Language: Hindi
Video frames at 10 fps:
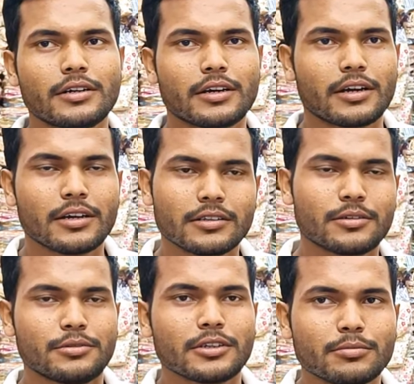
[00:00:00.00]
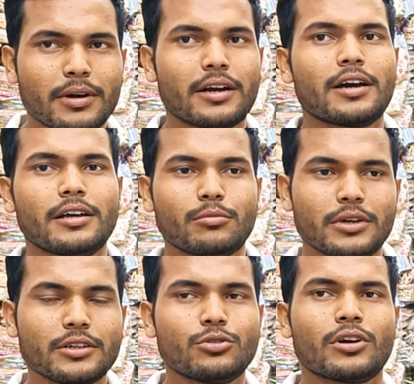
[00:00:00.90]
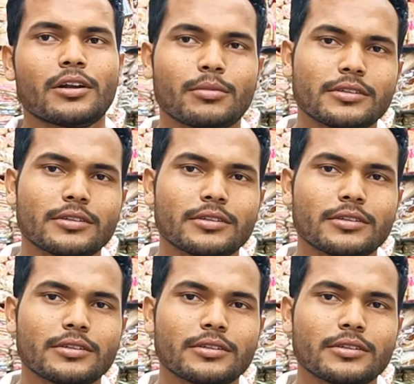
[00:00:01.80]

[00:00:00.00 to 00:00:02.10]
सही सर सिर्फ यस बैग है मेरी दुकान